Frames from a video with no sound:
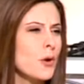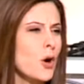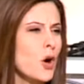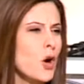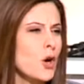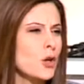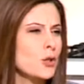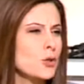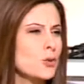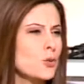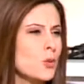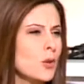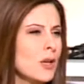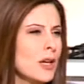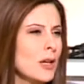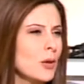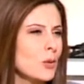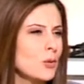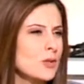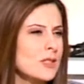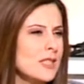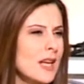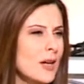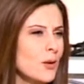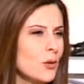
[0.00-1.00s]
بوكس
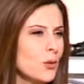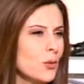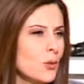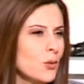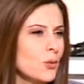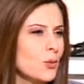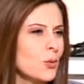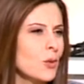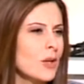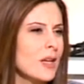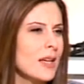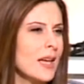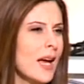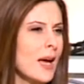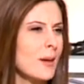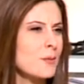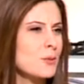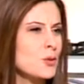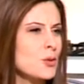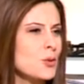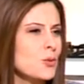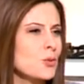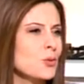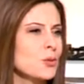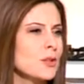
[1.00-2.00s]
وكلهم صاروا يقولوا لي
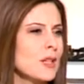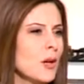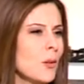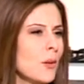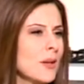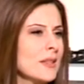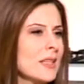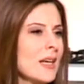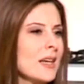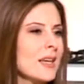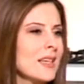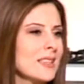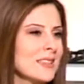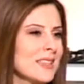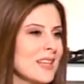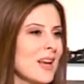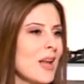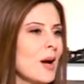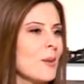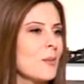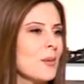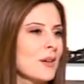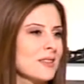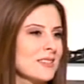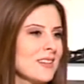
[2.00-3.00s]
حمسوني وانا كنت
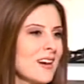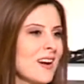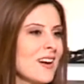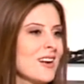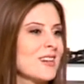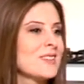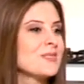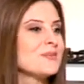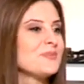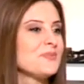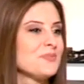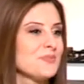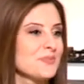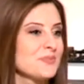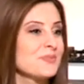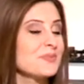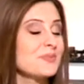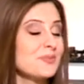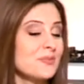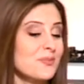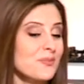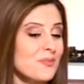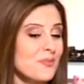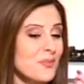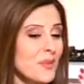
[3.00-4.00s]
القبضاي يعني؟
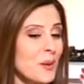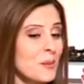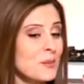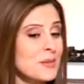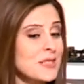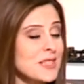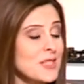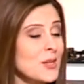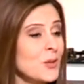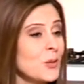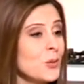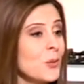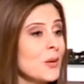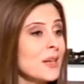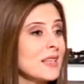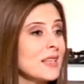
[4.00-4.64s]
بصير هو